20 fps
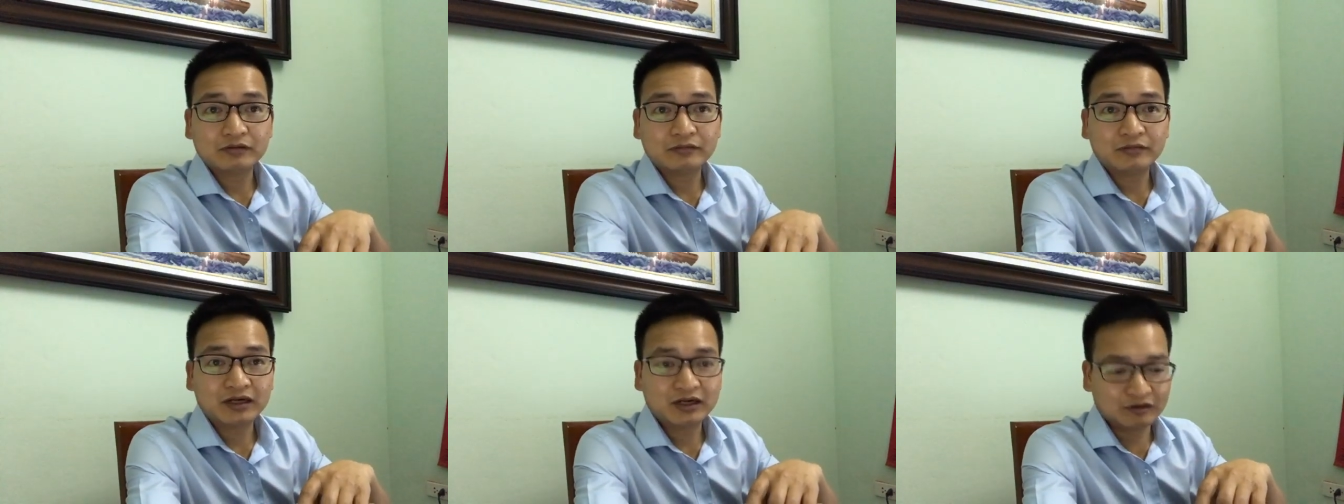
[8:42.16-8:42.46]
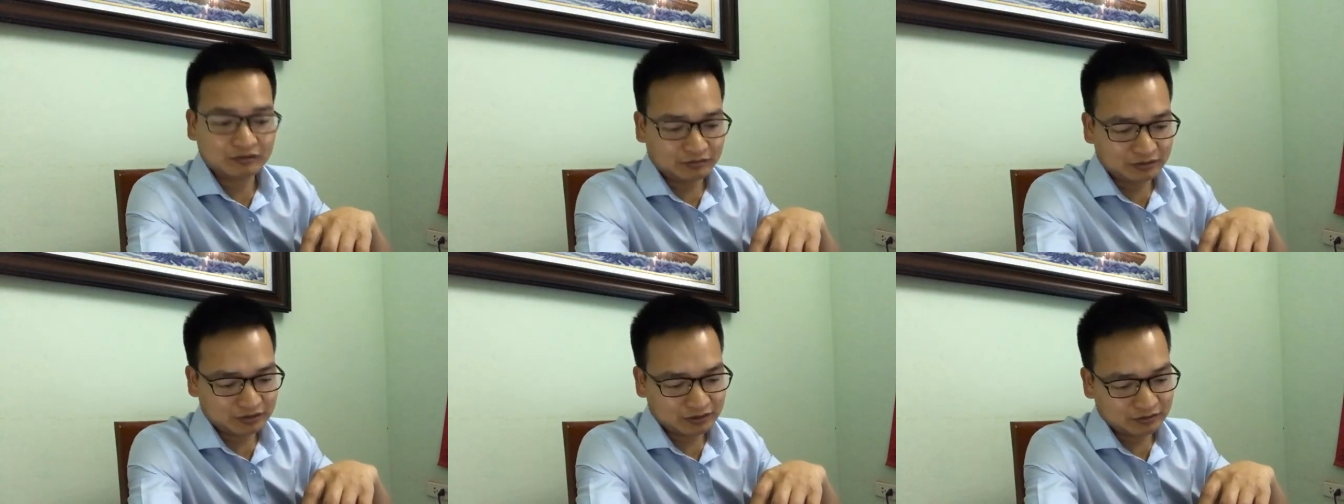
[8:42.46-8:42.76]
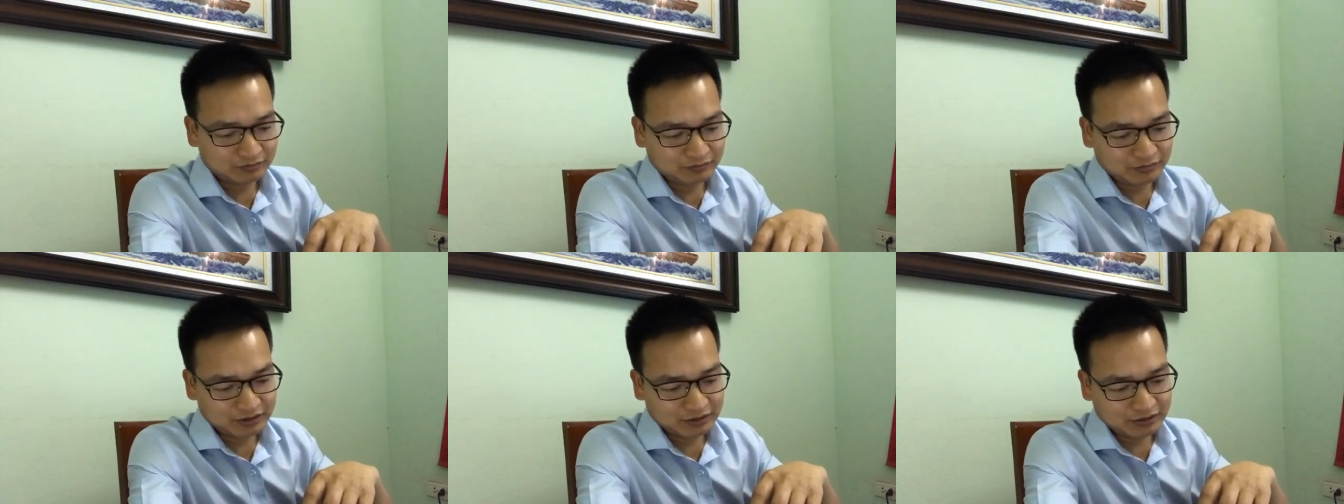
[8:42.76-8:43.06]
bắt đầu
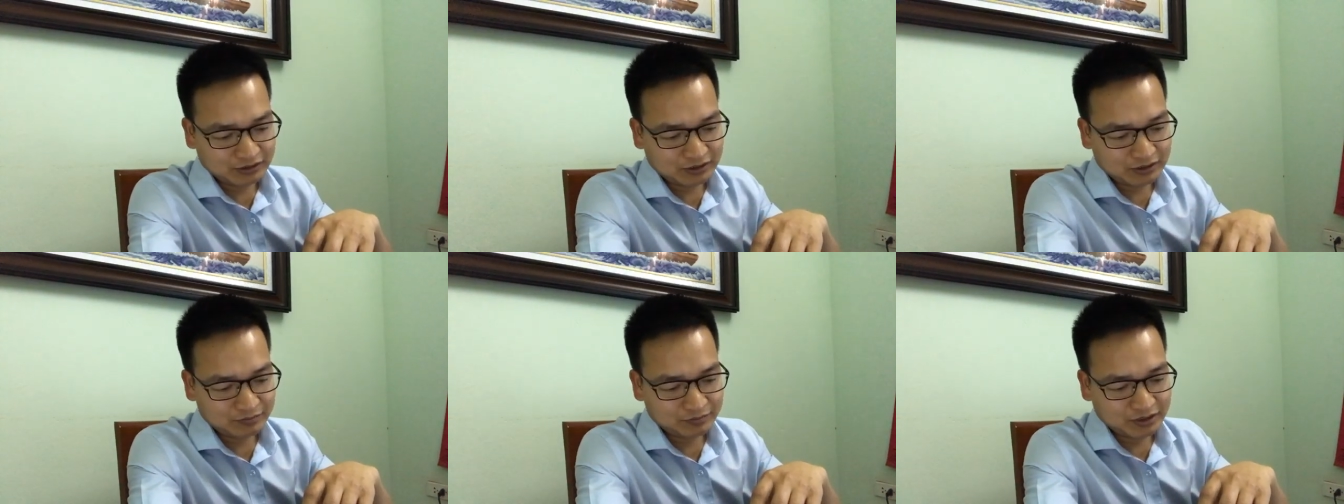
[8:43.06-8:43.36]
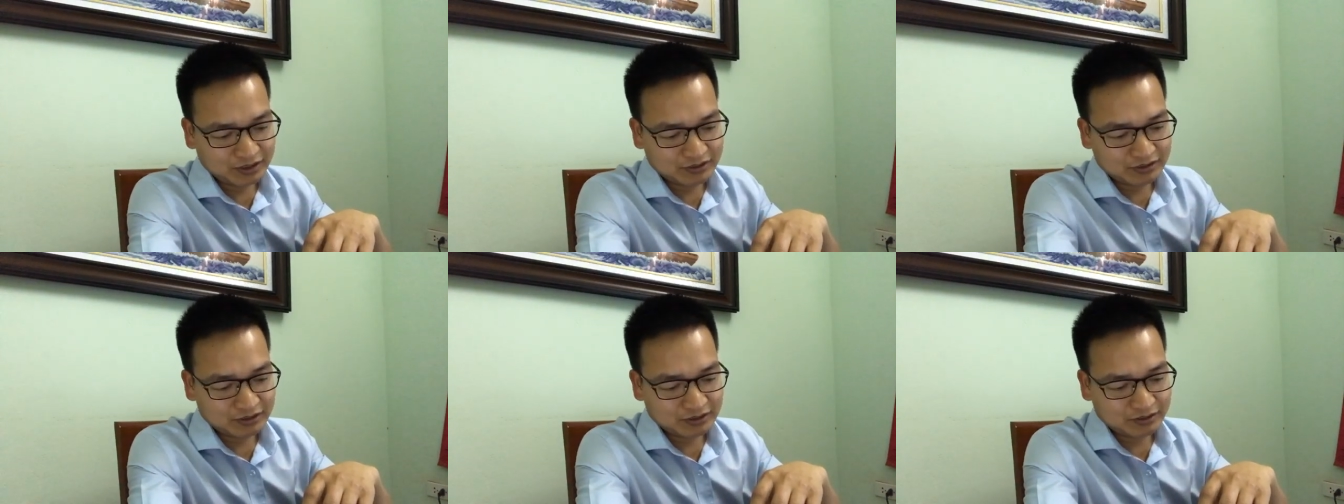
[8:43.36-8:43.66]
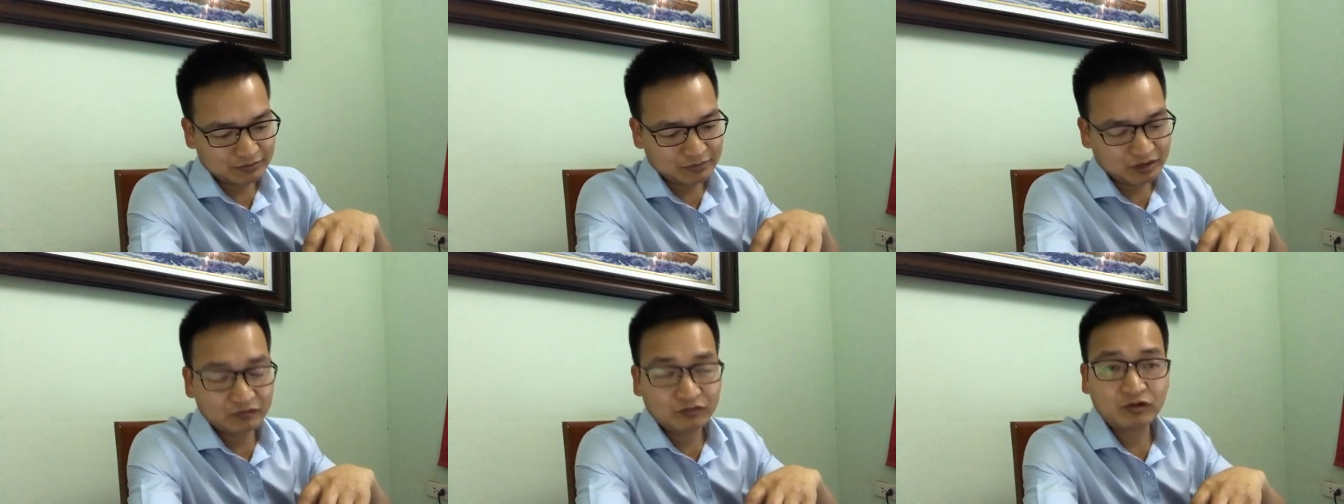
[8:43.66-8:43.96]
bây giờ là 10
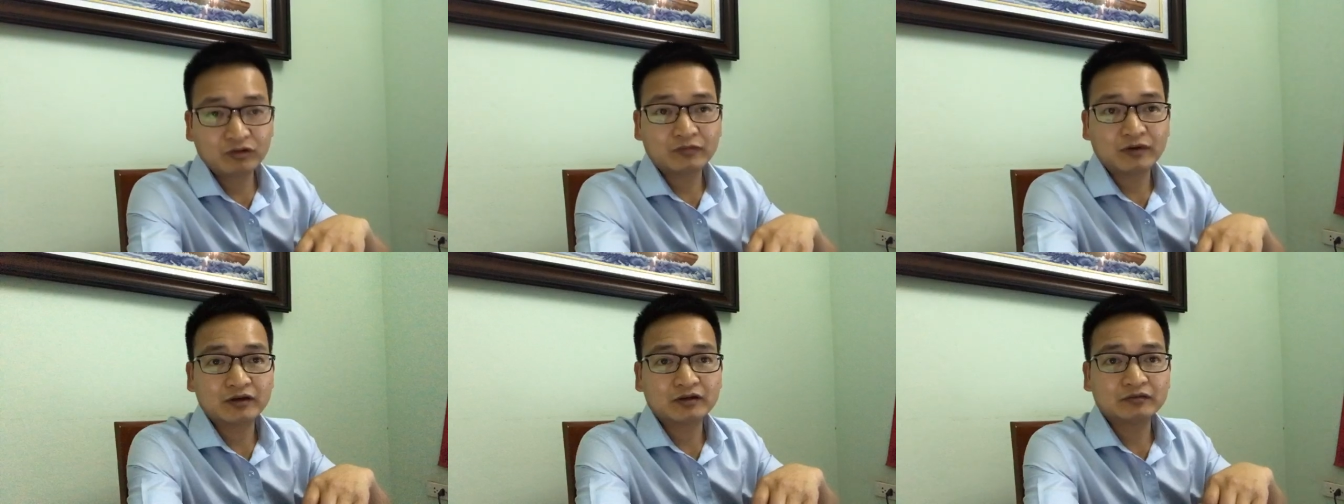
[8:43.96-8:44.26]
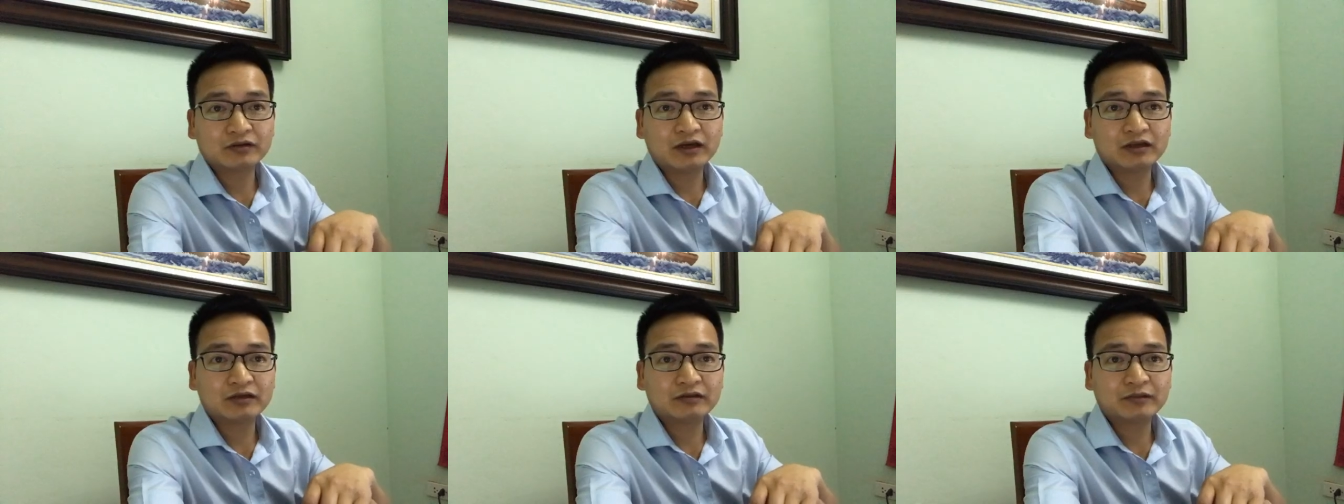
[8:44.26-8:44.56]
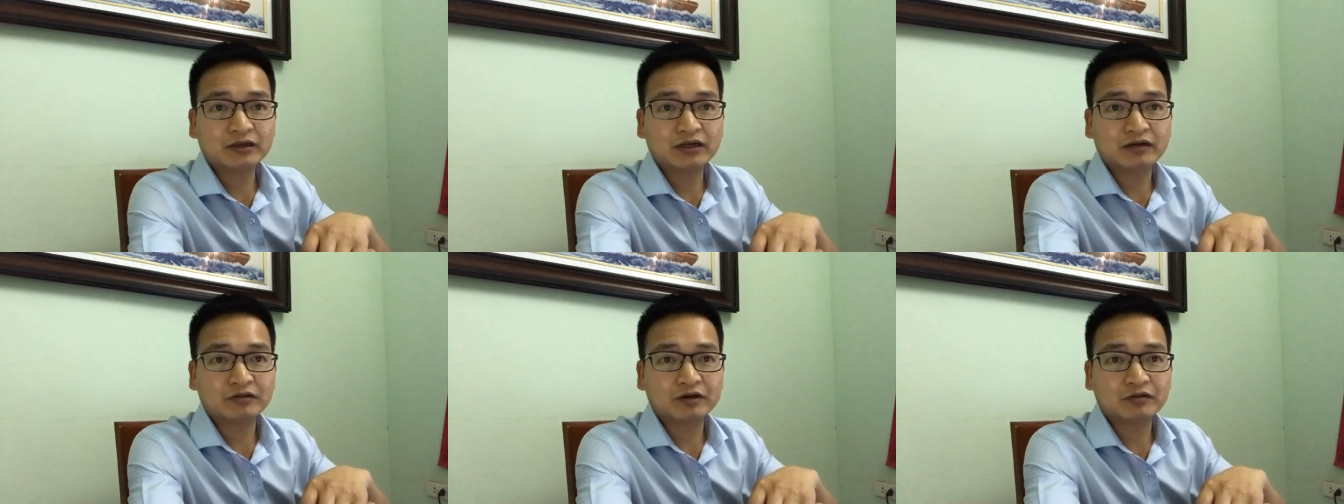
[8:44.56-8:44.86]
giờ 10 phút và chúng ta sẽ
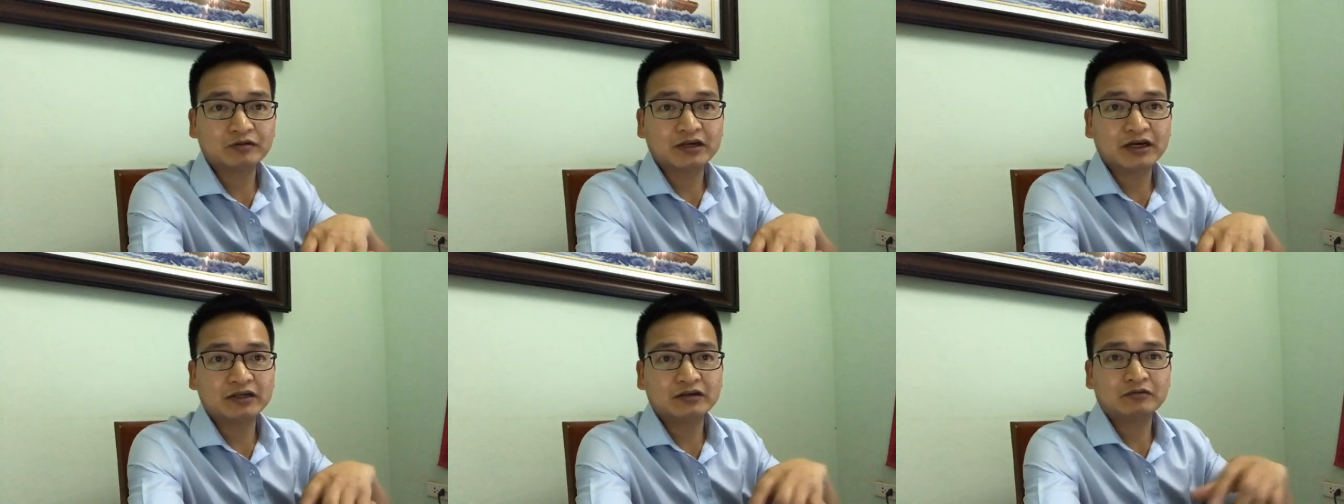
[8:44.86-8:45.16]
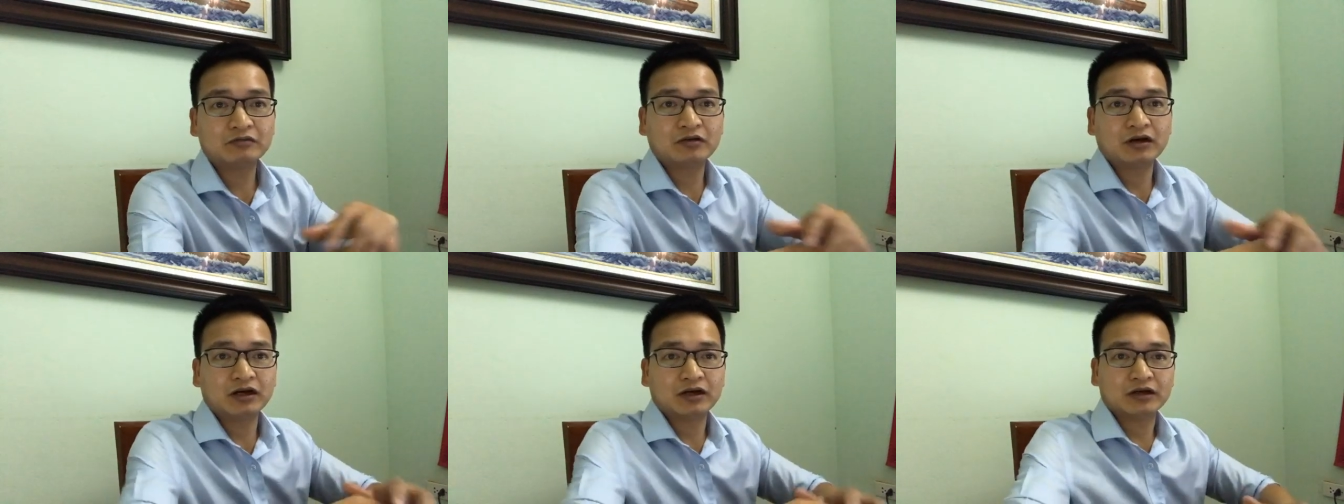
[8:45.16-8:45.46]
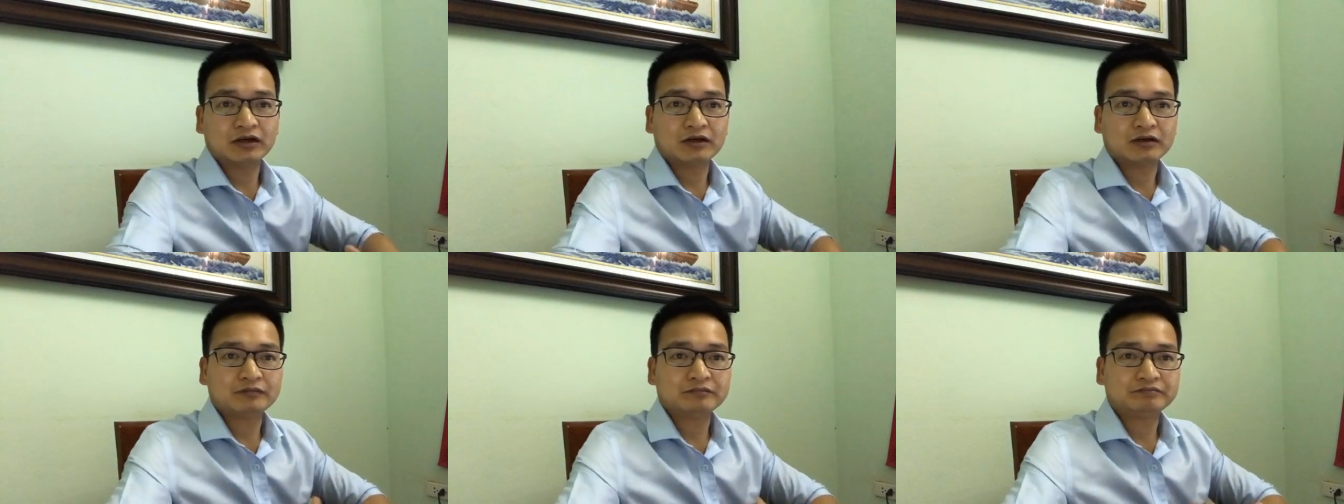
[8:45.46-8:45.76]
bắt đầu kéo dài trong
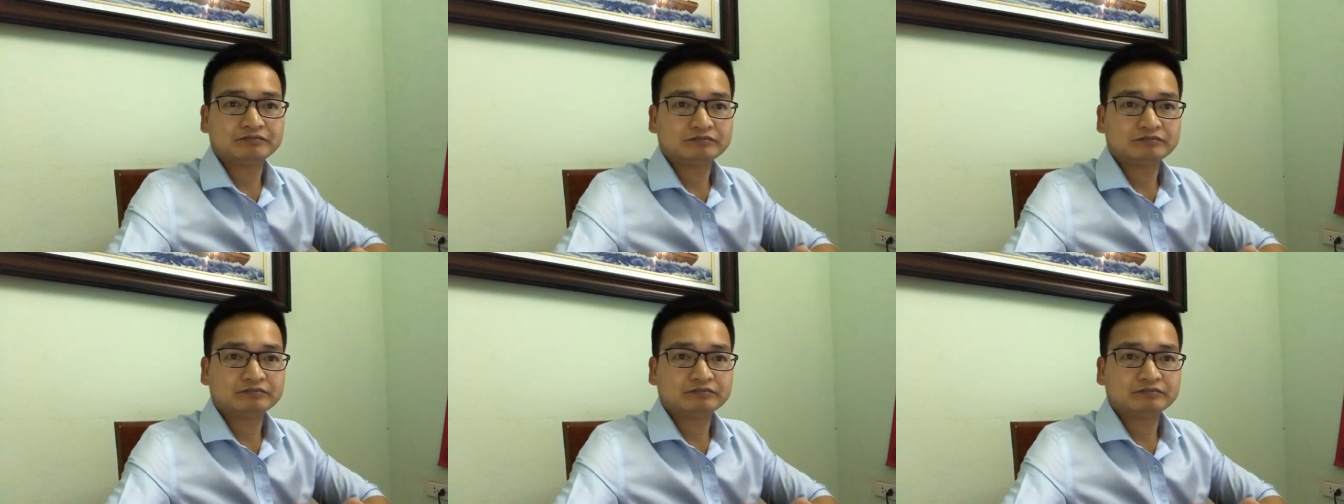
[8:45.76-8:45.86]
khoảng à,